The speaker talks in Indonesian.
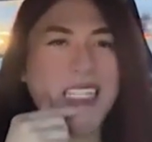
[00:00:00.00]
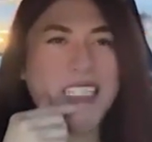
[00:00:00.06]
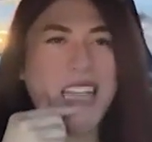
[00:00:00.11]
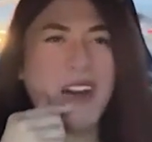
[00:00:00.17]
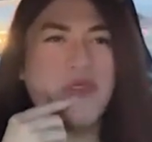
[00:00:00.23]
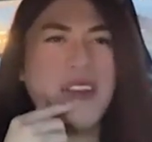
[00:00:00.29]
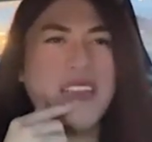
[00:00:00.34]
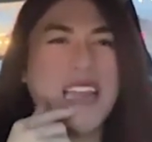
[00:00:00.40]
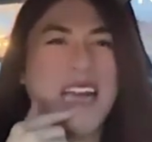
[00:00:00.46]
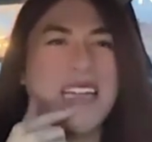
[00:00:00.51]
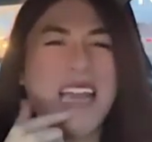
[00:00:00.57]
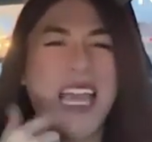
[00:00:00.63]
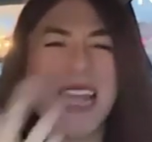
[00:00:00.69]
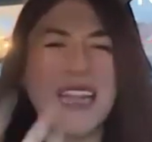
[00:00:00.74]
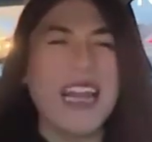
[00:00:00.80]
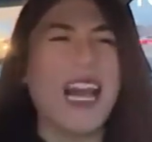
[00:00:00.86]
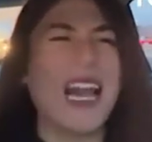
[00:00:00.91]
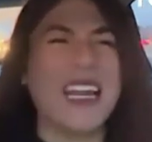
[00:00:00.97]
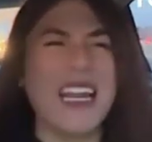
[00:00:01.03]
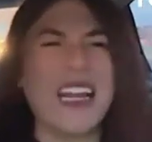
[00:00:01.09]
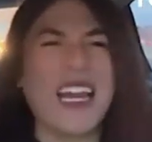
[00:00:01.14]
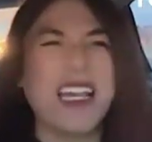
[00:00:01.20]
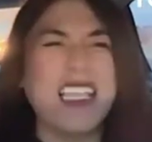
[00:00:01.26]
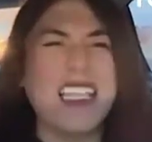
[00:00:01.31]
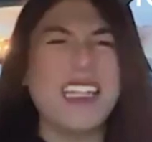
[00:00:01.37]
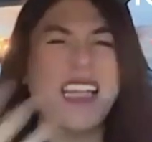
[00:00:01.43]
servisannya enak
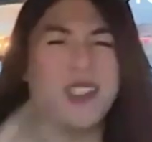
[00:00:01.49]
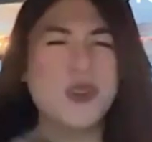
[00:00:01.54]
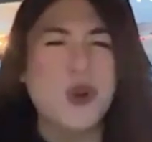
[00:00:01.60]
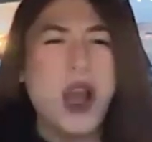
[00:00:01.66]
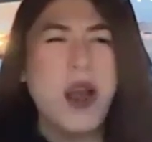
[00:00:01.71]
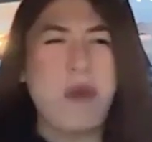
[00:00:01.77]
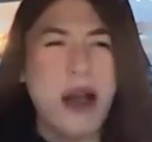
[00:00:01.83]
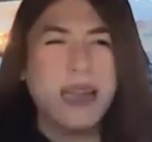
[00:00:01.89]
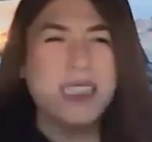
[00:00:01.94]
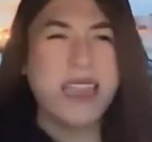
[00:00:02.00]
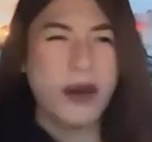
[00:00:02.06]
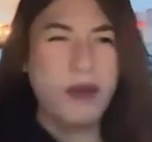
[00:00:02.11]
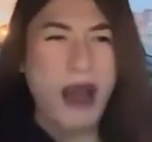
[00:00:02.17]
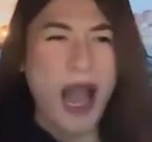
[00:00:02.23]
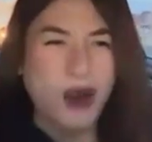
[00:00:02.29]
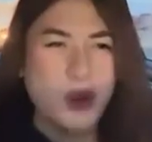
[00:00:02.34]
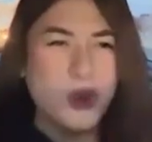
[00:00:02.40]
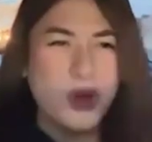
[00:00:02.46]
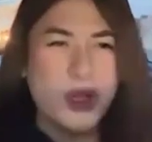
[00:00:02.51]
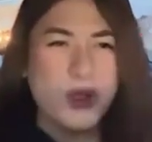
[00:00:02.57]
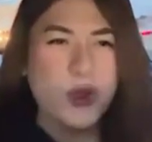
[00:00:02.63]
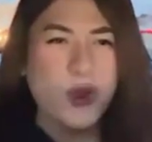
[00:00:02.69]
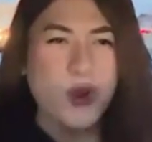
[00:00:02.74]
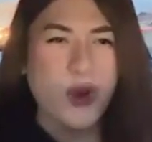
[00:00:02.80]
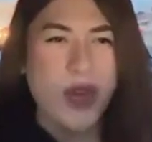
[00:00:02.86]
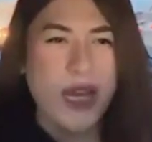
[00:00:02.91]
karena kayaknya dia suka banget sama aku
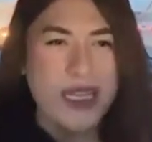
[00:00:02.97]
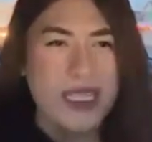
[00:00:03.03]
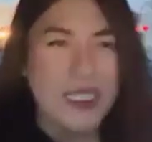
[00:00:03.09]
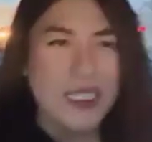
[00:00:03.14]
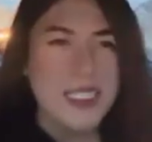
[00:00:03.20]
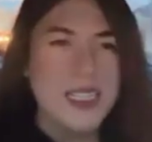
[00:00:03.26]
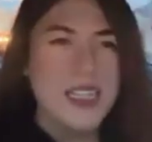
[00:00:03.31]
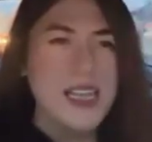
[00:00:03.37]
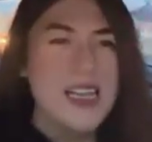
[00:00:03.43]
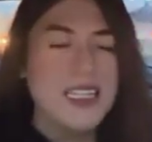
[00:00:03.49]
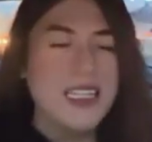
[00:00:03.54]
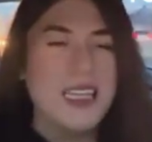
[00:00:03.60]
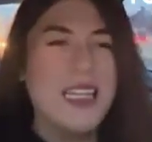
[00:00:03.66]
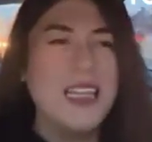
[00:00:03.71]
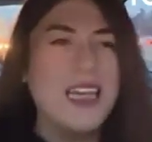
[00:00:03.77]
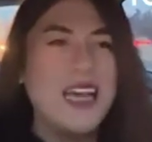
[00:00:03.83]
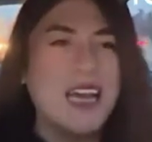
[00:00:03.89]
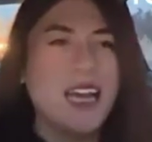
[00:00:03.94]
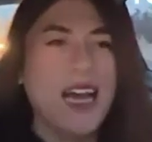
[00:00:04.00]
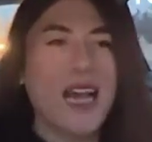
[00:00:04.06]
gitu loh guys jadi